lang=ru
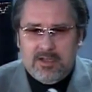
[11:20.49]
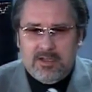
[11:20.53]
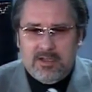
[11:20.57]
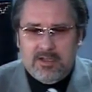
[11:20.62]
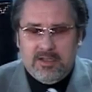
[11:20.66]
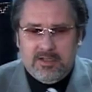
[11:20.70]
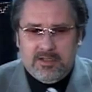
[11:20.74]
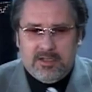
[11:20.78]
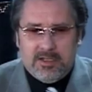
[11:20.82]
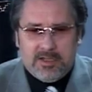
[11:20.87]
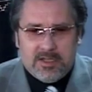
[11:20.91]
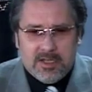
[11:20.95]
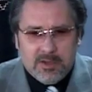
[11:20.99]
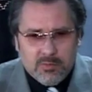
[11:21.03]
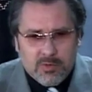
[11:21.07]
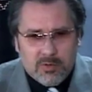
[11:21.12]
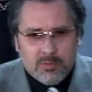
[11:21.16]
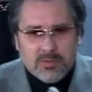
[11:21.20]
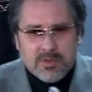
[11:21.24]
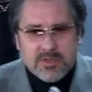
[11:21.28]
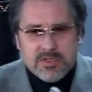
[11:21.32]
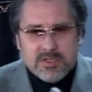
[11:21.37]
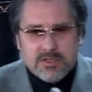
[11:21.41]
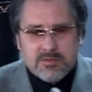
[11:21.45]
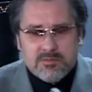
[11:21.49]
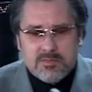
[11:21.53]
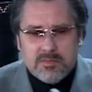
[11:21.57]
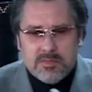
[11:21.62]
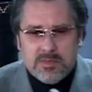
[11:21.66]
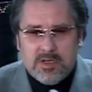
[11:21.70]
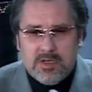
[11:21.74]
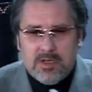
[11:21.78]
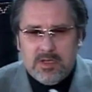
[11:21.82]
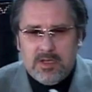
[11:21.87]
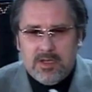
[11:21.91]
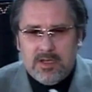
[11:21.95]
И таким образом
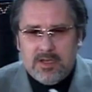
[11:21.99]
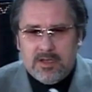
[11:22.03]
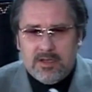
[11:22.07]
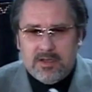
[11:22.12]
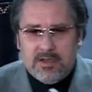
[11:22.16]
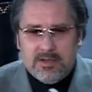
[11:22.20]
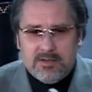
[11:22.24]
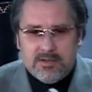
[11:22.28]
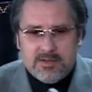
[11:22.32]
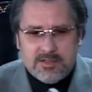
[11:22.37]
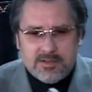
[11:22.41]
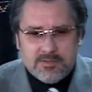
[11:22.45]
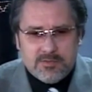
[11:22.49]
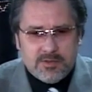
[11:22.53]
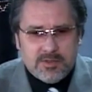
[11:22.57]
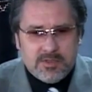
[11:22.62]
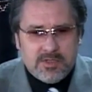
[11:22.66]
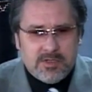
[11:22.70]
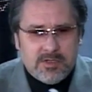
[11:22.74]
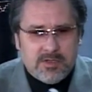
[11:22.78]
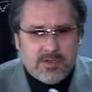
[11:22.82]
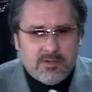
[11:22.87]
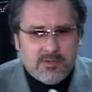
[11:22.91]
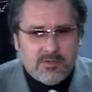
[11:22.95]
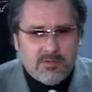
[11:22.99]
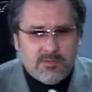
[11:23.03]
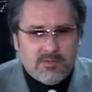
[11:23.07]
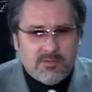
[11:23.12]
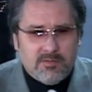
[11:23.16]
а, сегодня